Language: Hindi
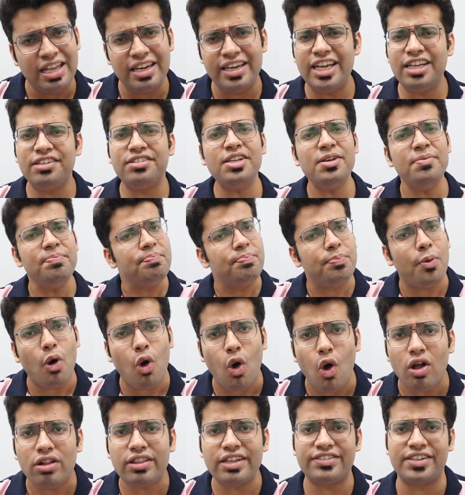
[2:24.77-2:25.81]
रीज़न
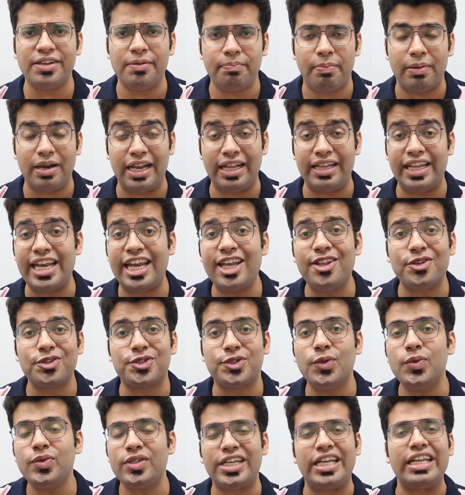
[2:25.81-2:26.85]
बहुत ही सिंपल है देखिए
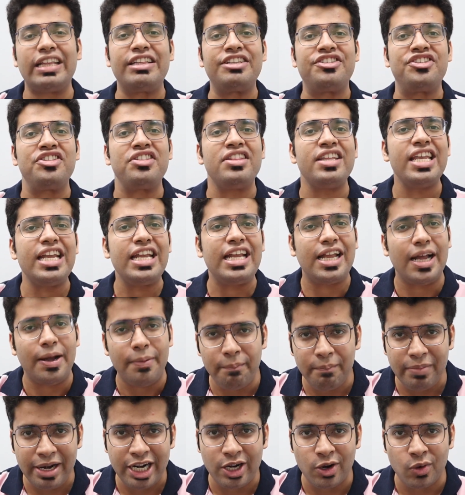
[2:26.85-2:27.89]
दोस्तों जितने
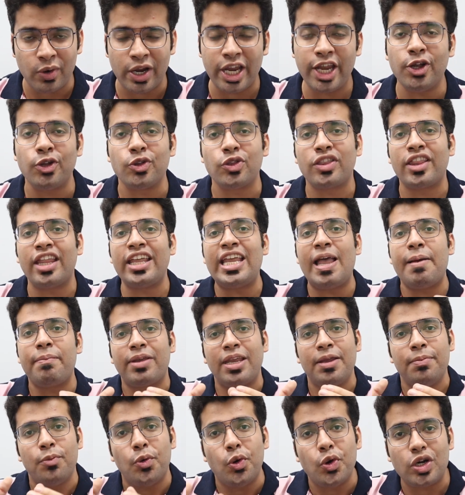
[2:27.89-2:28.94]
कम ब्लेड होंगे उतना ही
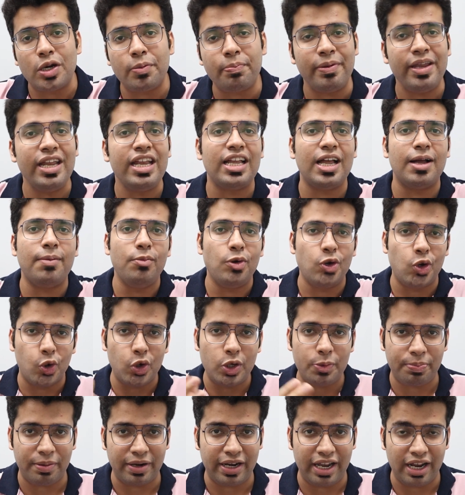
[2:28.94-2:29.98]
आपके मोटर पे कम
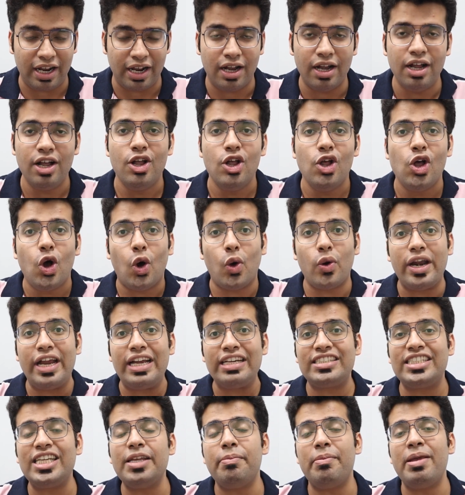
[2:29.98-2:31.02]
लोड पड़ेगा और
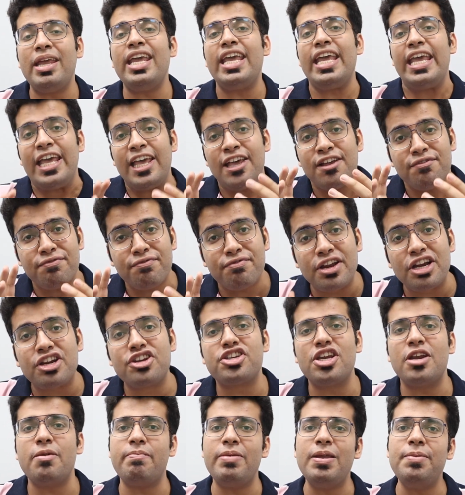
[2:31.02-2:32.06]
ऐसे में एयर
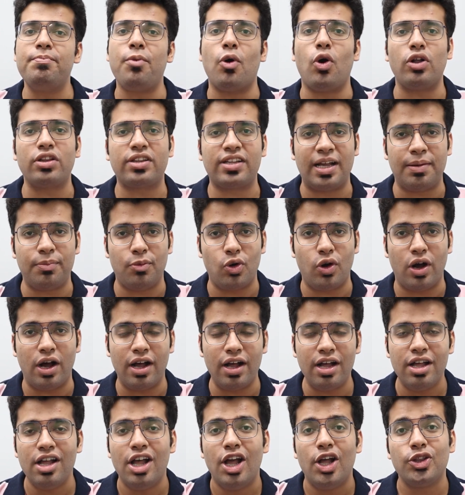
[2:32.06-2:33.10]
फ्रिक्शन भी बहुत कम
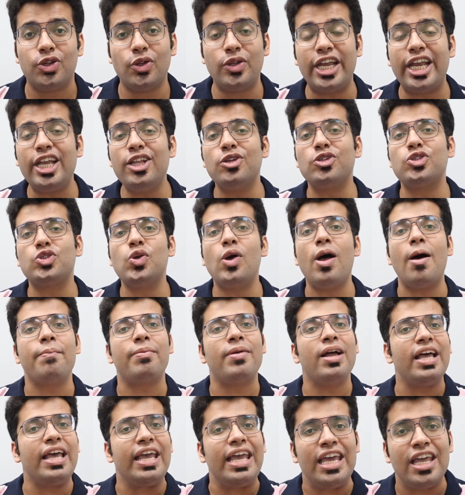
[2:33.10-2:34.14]
होगा तो देखिए दोस्तों
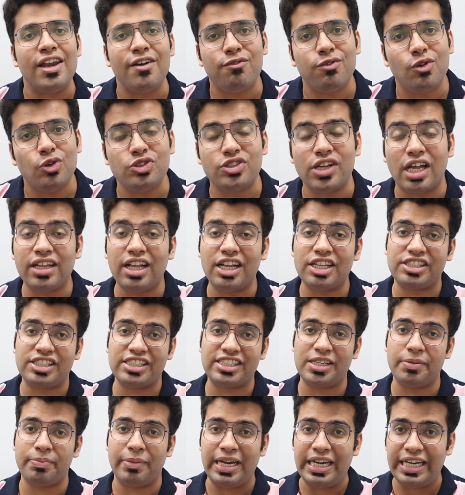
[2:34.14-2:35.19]
आपका एयर फ्लो ज़्यादा
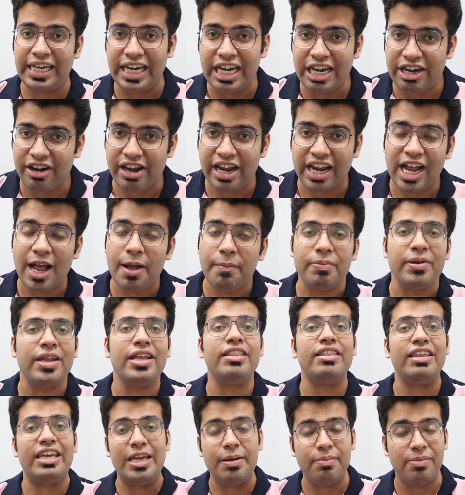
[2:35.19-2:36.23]
अच्छे से मेंटेन रहेगा
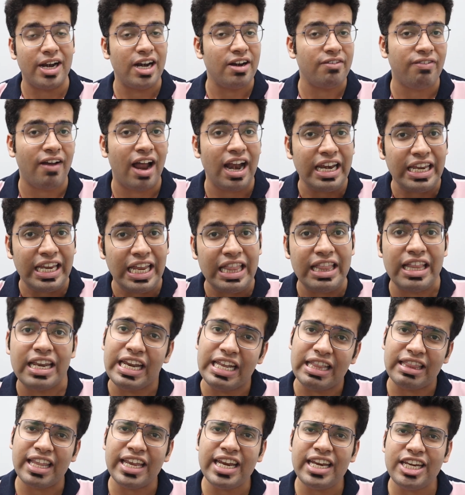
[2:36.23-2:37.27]
आपके थ्री ब्लेड फैन के अंदर
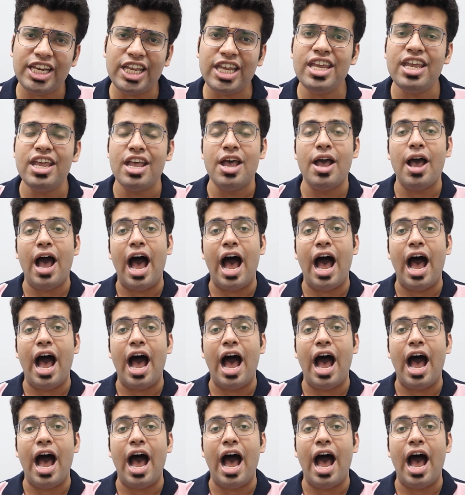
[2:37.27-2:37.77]
इतना ही नहीं